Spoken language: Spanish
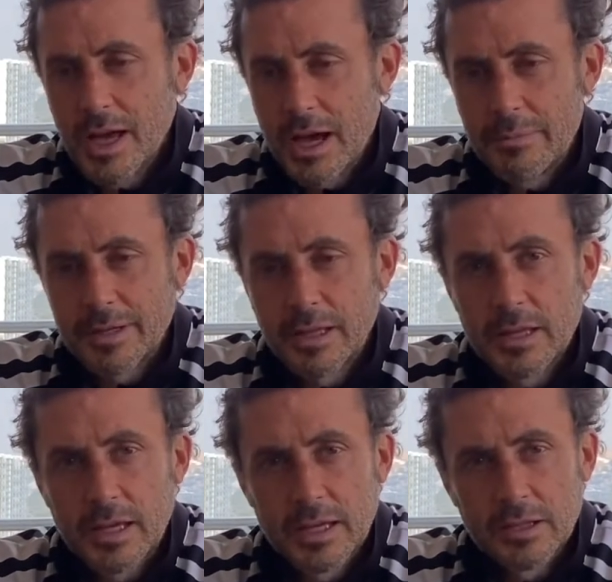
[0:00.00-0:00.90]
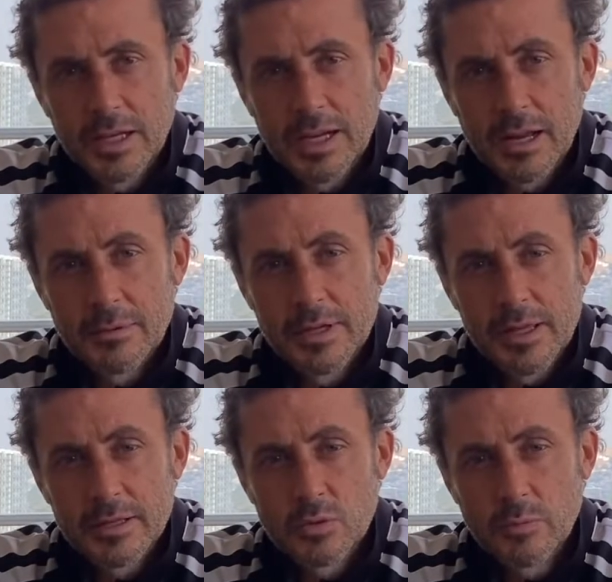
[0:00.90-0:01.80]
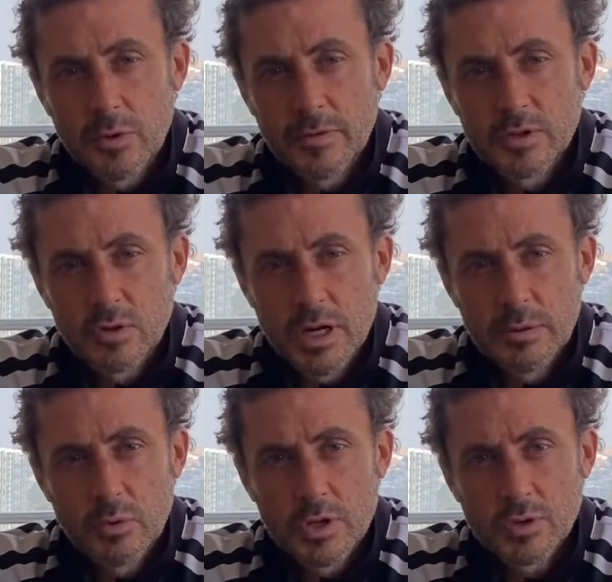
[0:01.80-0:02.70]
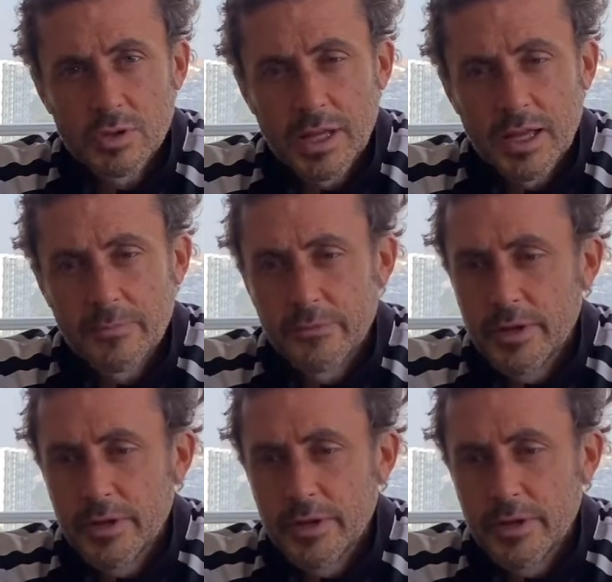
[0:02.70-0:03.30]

aparte de que tiene la habilidad es un profesional y por eso está